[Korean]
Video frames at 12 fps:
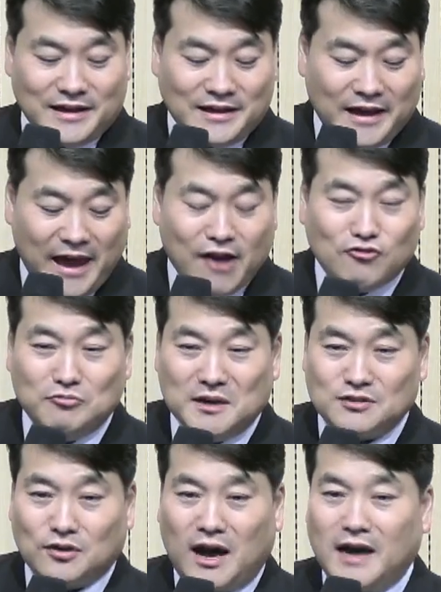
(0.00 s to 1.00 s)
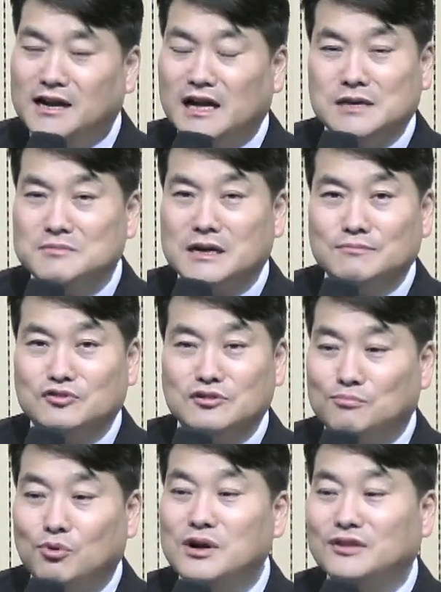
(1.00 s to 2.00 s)
애굽에서 하나님이란 분을
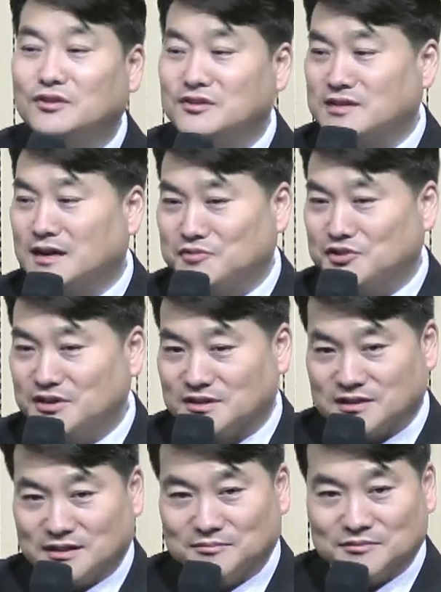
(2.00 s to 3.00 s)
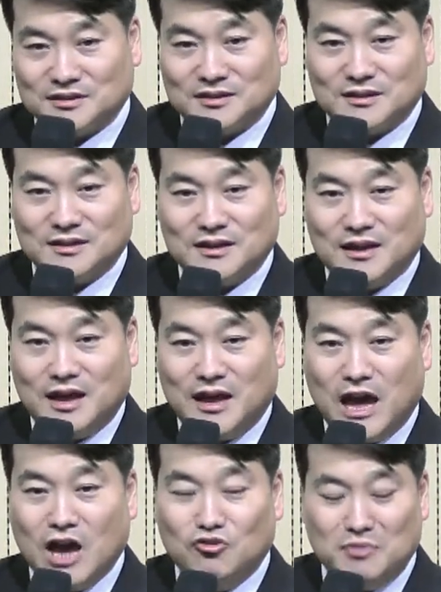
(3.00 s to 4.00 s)
몰랐던 사람들이 이 사람들이.
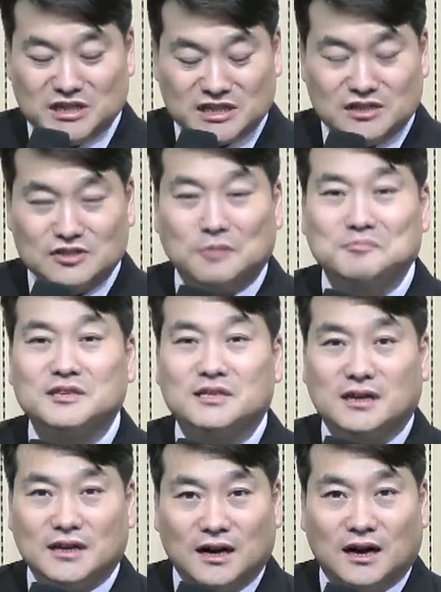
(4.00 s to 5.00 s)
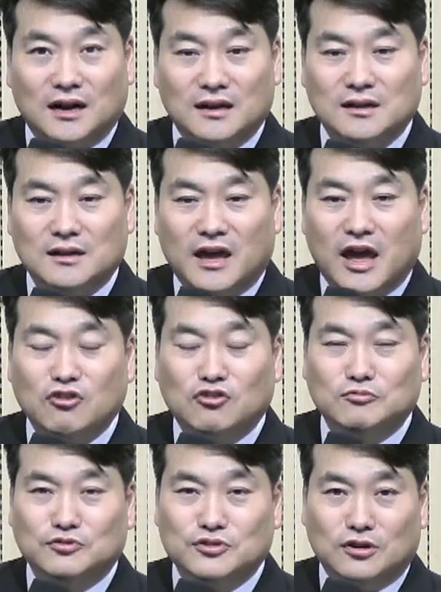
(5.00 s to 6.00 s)
애굽의 신을 섬기다가
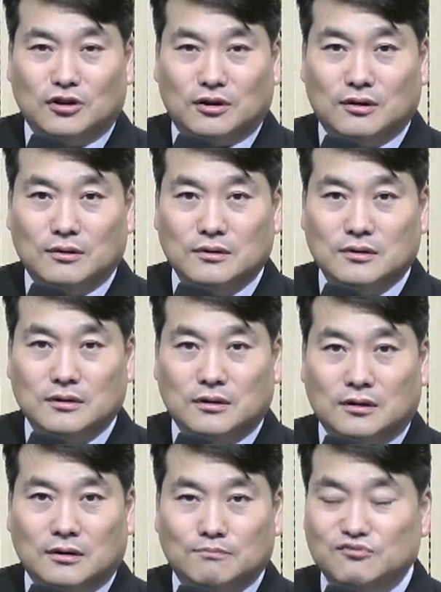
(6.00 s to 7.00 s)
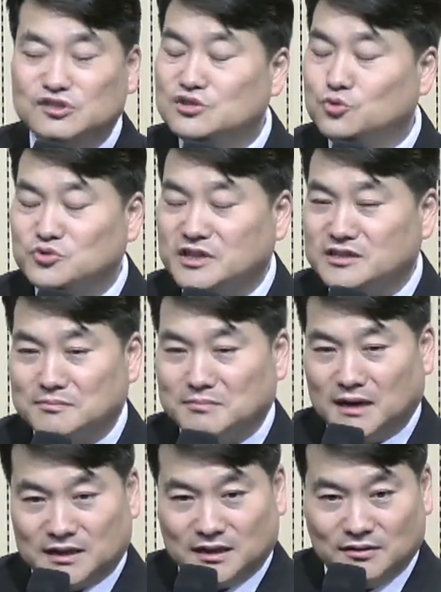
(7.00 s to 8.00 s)
애굽은요. 어, 무신론자들이
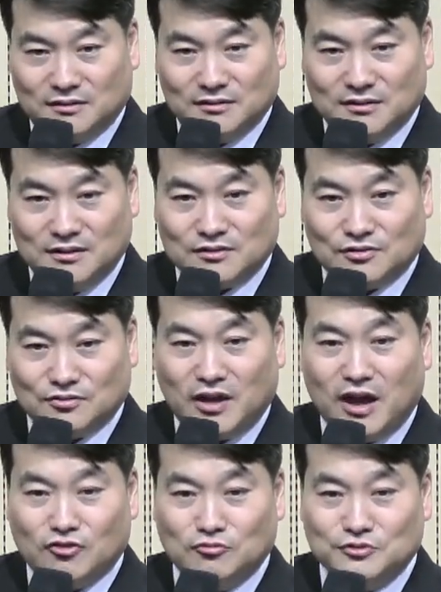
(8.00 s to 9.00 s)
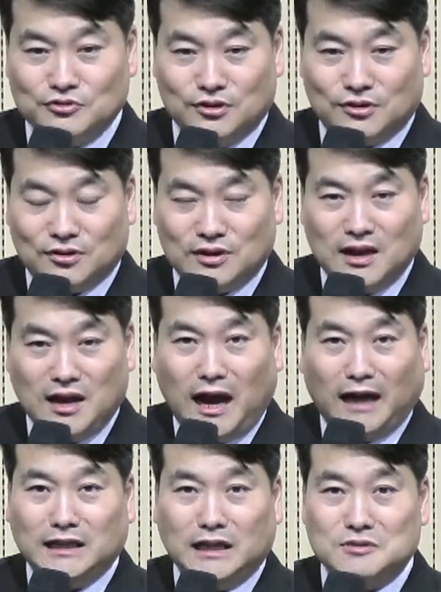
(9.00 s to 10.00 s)
많아요. 그리고 애굽은요
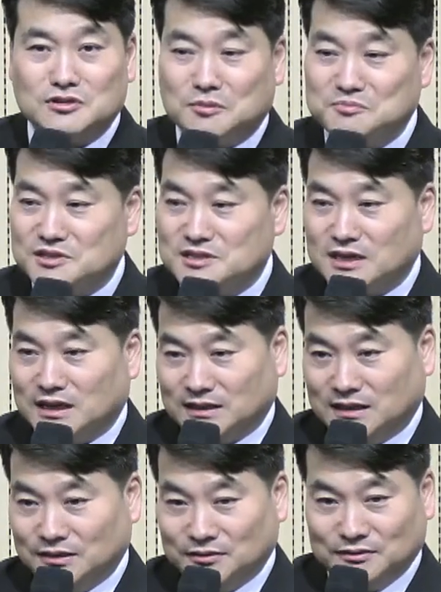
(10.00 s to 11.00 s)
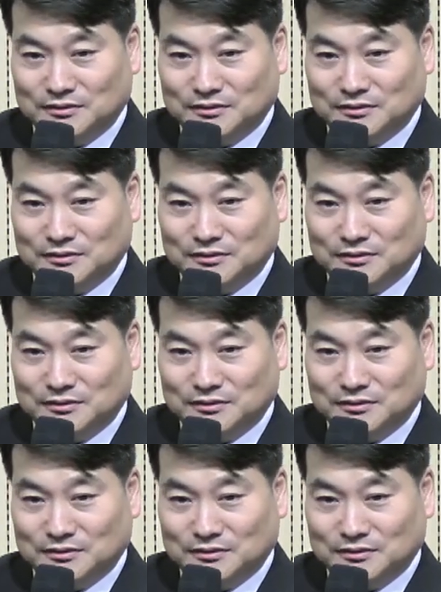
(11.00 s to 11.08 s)
하나님을 섬기지 않아요.